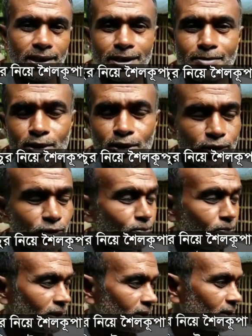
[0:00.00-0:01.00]
দেখলাম যে
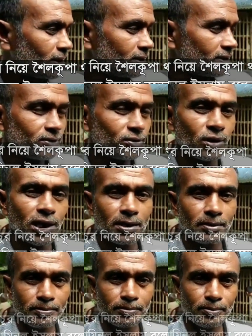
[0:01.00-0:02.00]
এরকম মাথাটা
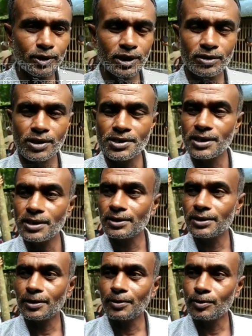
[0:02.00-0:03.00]
সরাই পড়ে রয়েছে
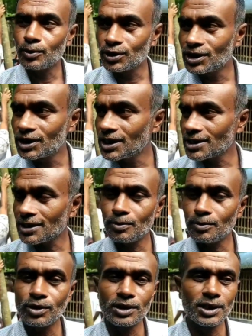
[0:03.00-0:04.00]
তারপর মন্দিরে
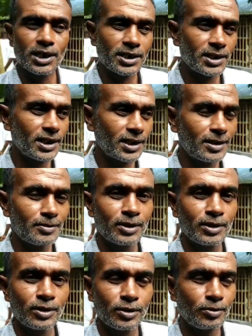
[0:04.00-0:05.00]
আসলাম মন্দিরে এসে দেখলাম
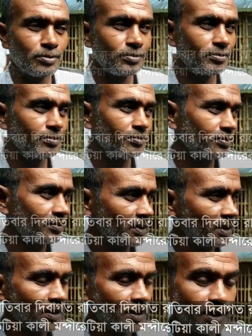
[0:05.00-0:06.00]
যে এরকম
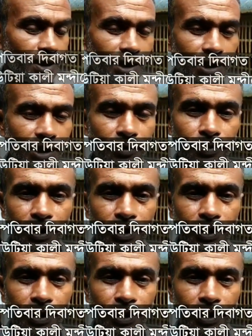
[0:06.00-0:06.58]
এটা